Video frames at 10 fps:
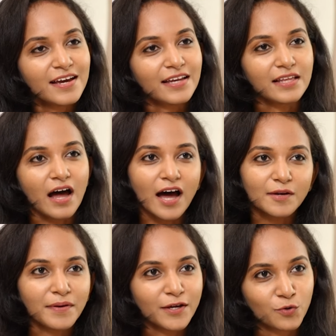இந்த
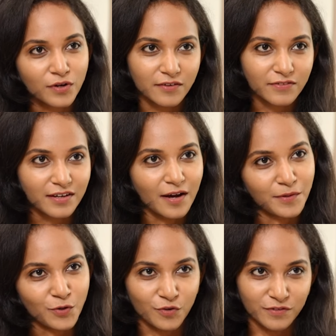ஆண்மை குறைவு
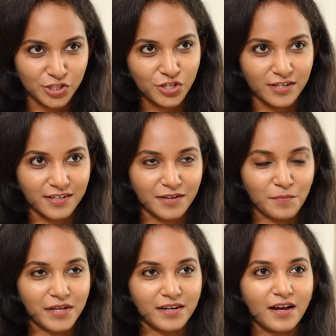அப்படின்னு ஒரு விஷயம் இருக்குது
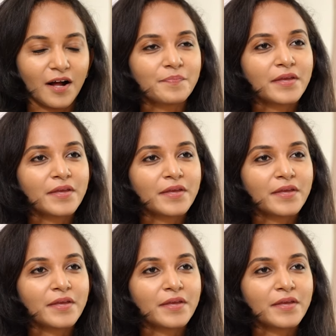அப்படின்னா